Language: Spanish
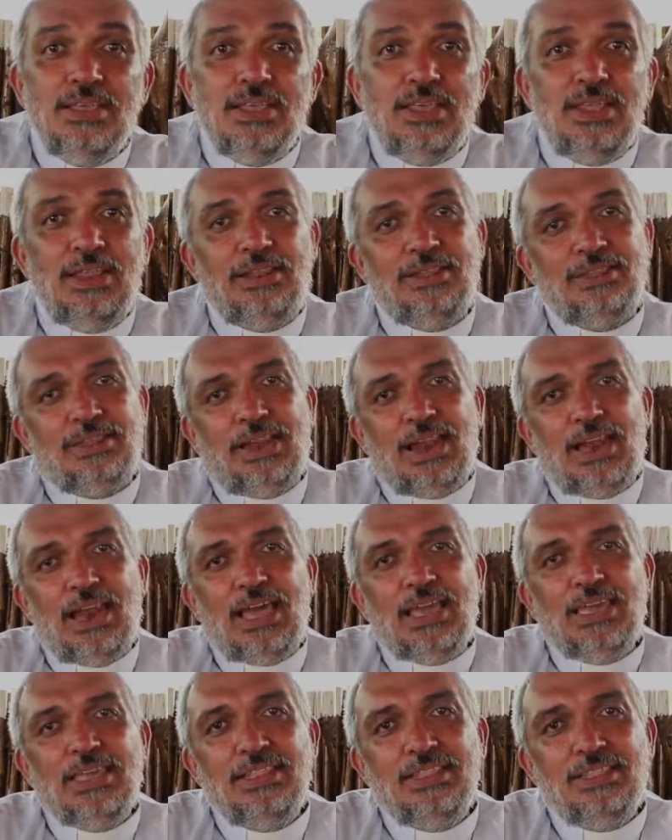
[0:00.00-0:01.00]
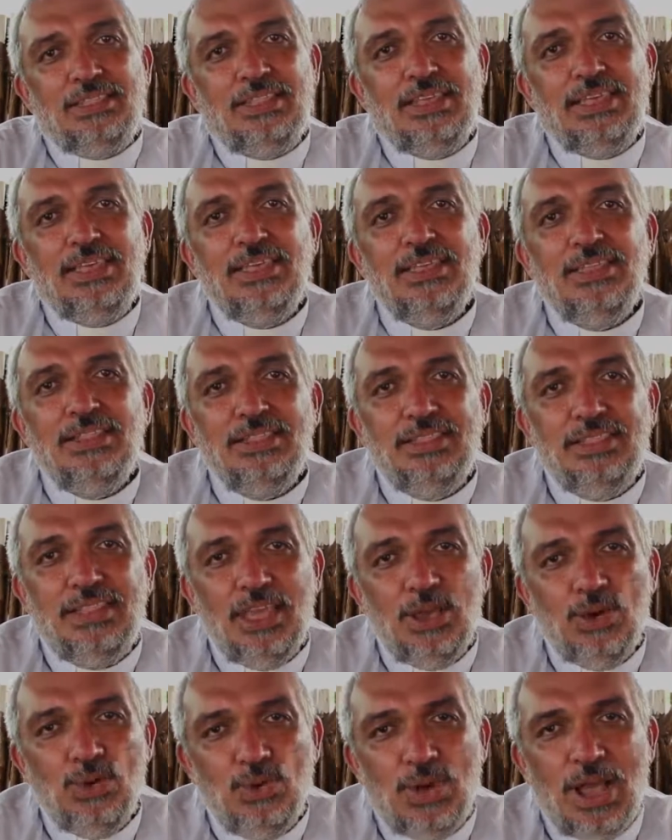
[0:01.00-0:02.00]
entre la gente
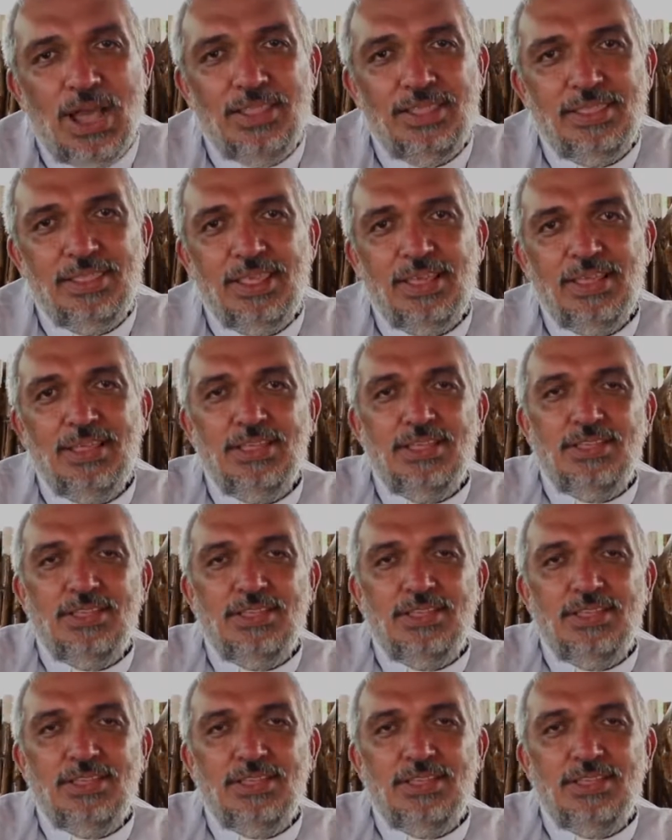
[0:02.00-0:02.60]
de Uganda.